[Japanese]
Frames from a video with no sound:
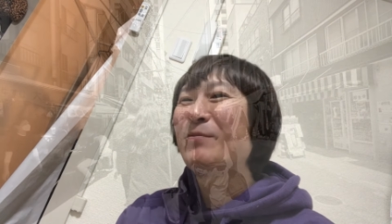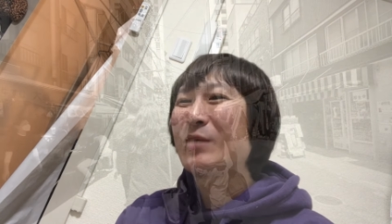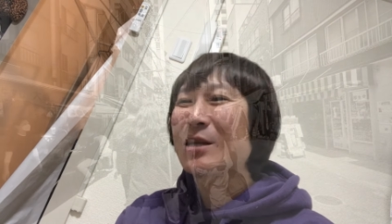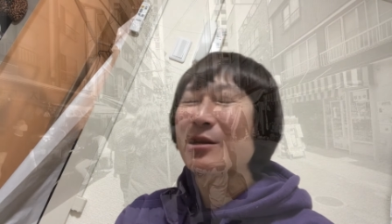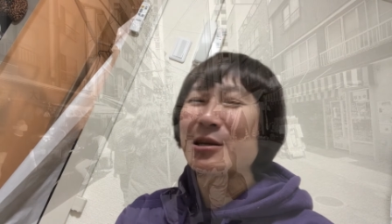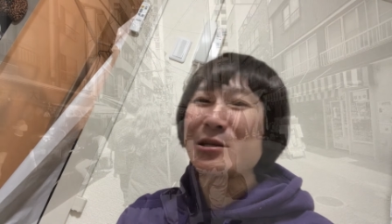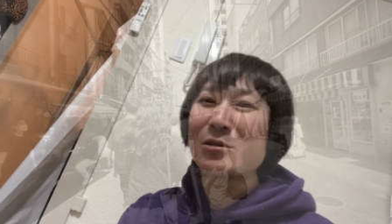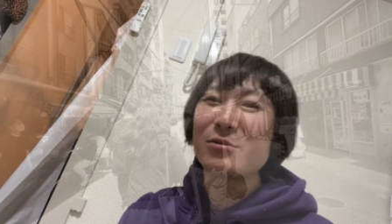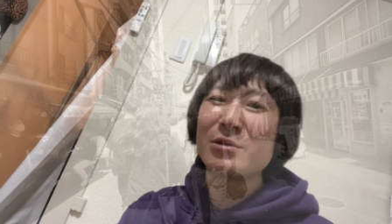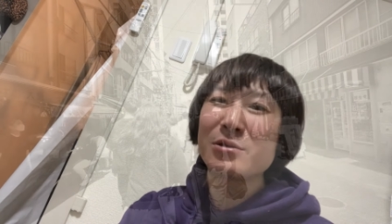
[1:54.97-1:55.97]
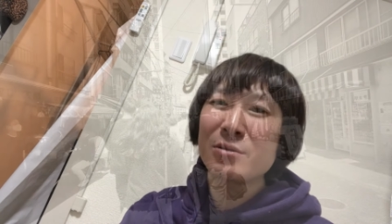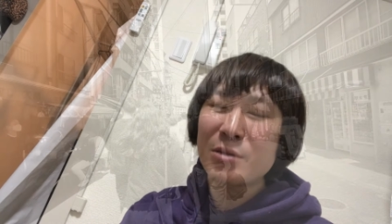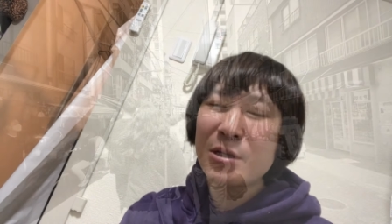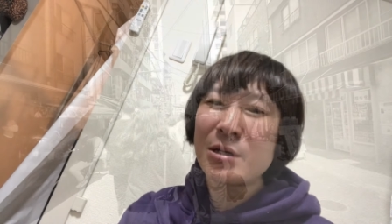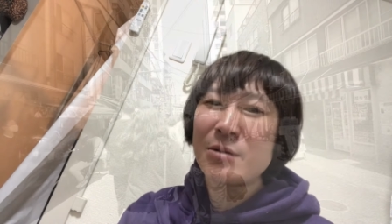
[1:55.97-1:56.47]
なってたりするんですよ
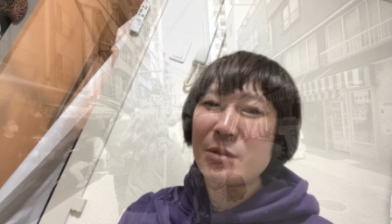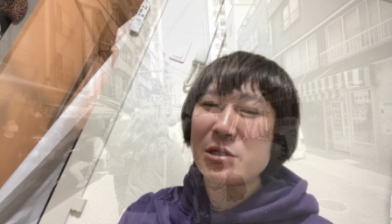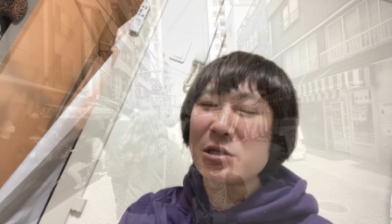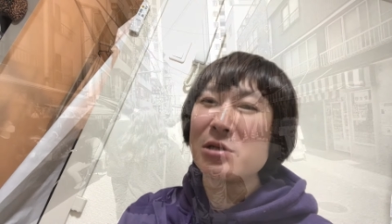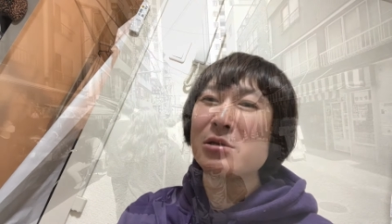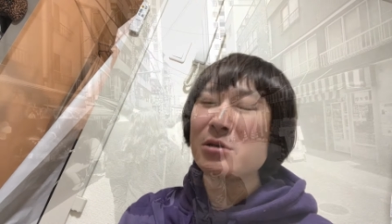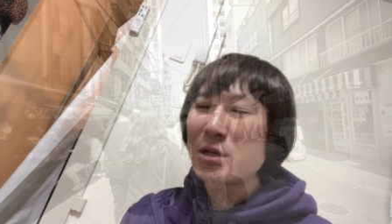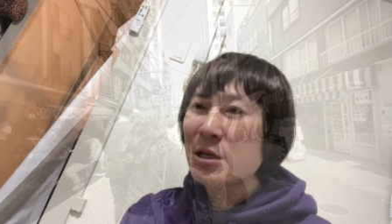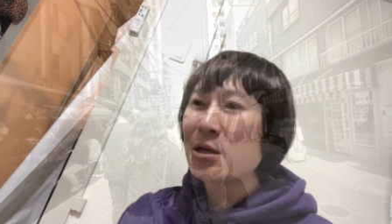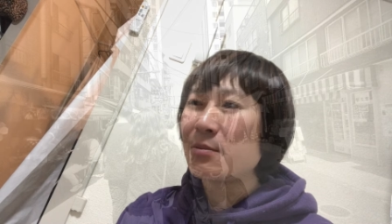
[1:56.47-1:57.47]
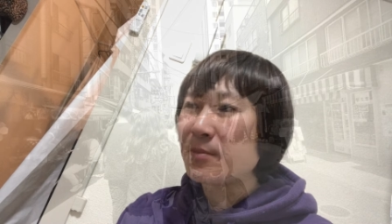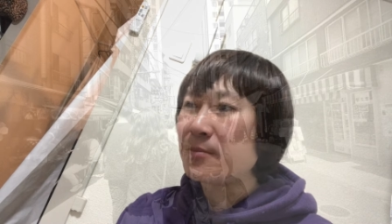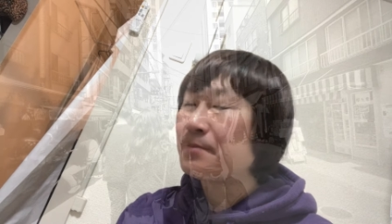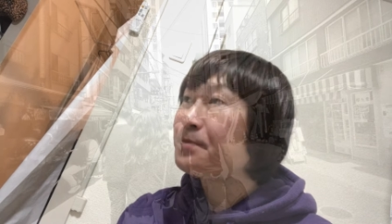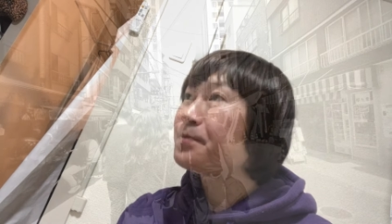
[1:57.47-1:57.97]
ね事実ね。うん